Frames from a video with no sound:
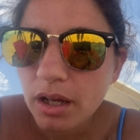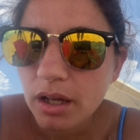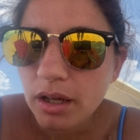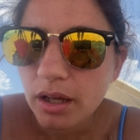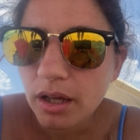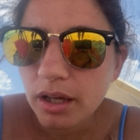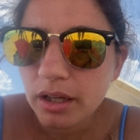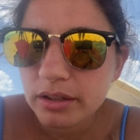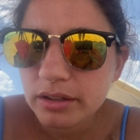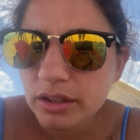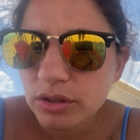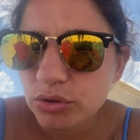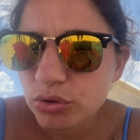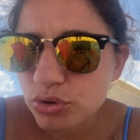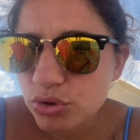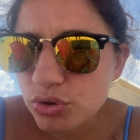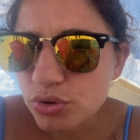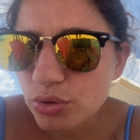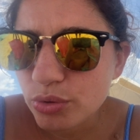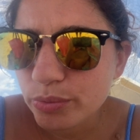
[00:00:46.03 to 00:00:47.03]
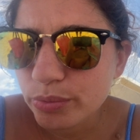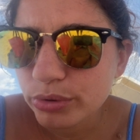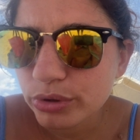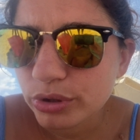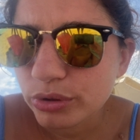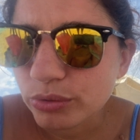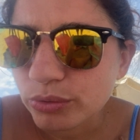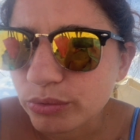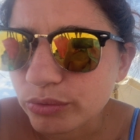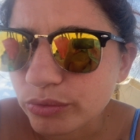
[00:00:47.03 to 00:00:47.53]
e dietro ci sono un po' di
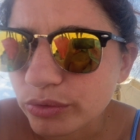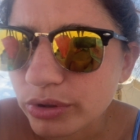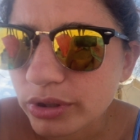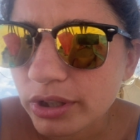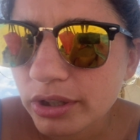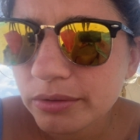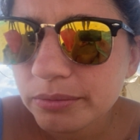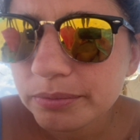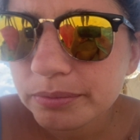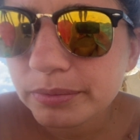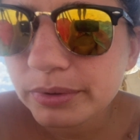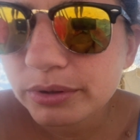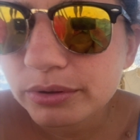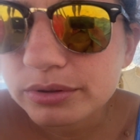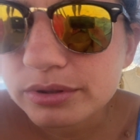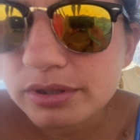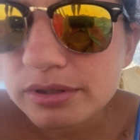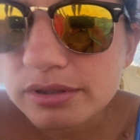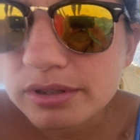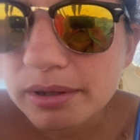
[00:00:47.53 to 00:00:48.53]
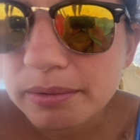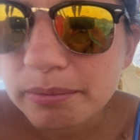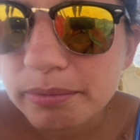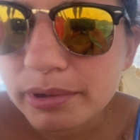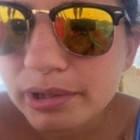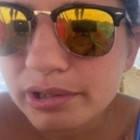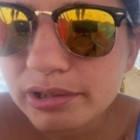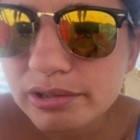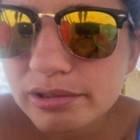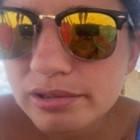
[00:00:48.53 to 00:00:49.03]
nuvole, però si sta
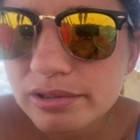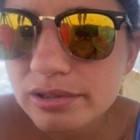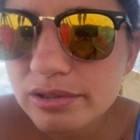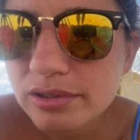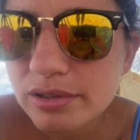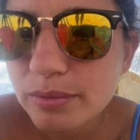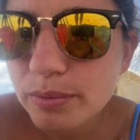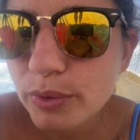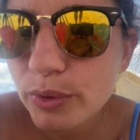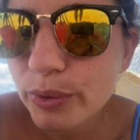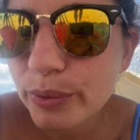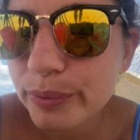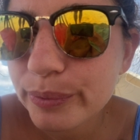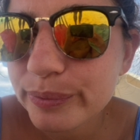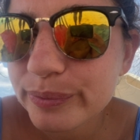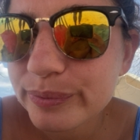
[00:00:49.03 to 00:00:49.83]
benissimo.